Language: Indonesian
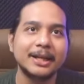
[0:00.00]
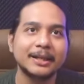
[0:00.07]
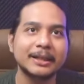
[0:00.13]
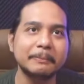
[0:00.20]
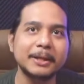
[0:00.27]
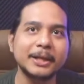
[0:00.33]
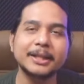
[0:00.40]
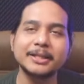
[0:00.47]

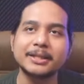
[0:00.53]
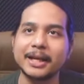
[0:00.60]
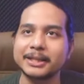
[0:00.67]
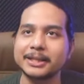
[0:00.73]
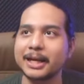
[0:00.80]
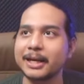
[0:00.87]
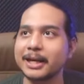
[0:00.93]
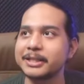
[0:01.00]
Tapi kita
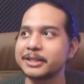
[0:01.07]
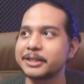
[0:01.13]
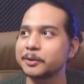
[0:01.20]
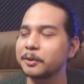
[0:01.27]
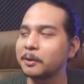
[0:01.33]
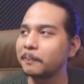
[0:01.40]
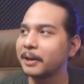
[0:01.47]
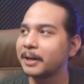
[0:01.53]
jelaskan rasis itu
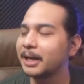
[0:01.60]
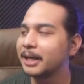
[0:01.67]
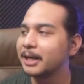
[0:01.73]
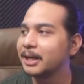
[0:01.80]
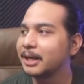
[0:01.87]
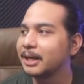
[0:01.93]
kepada